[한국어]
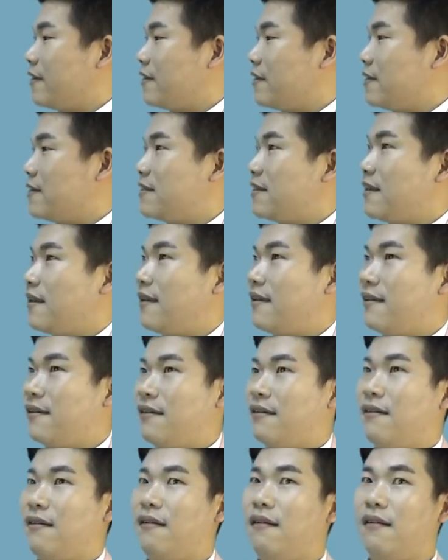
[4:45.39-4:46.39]
이제
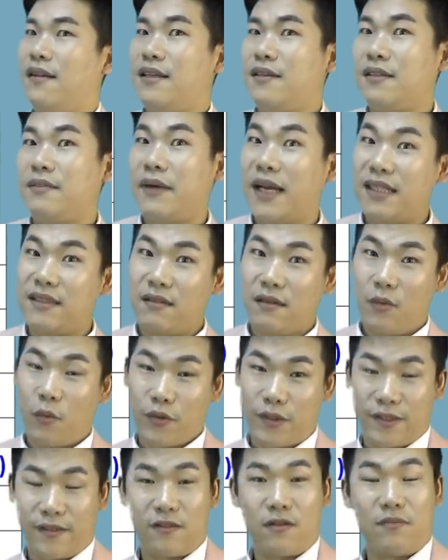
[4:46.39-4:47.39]
어, 이건 많이
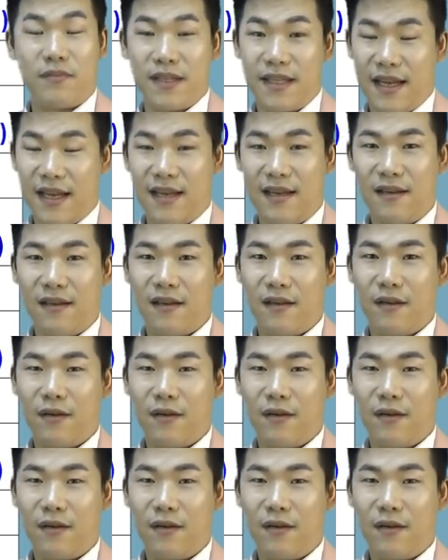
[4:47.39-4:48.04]
들어보셨을 겁니다.